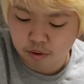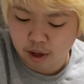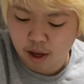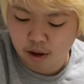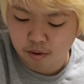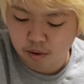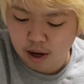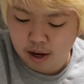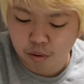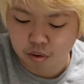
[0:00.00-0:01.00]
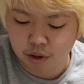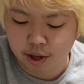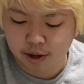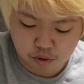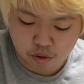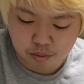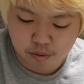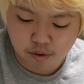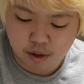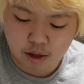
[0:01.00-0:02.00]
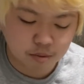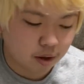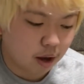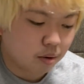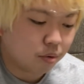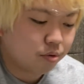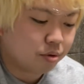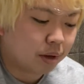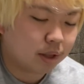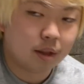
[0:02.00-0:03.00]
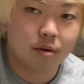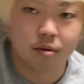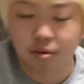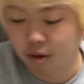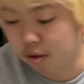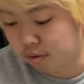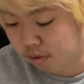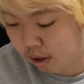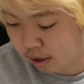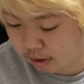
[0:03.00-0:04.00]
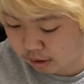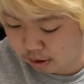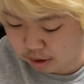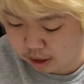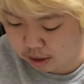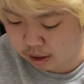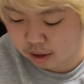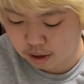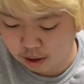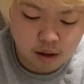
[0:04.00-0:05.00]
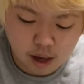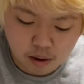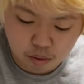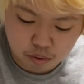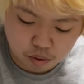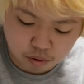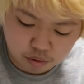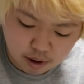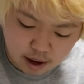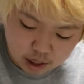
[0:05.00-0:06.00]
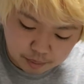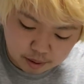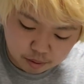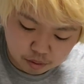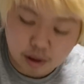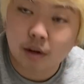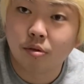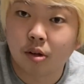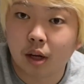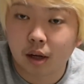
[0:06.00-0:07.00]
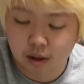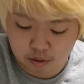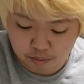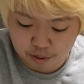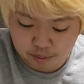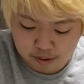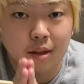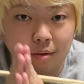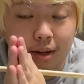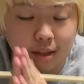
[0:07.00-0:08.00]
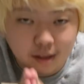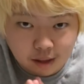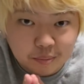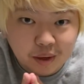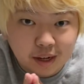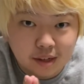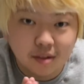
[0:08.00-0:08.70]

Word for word: い栄養が豊富で食物繊維も結構含まれてるっていう話だったんで結構豆腐は食べることになるんじゃないかなと思いますではいただきま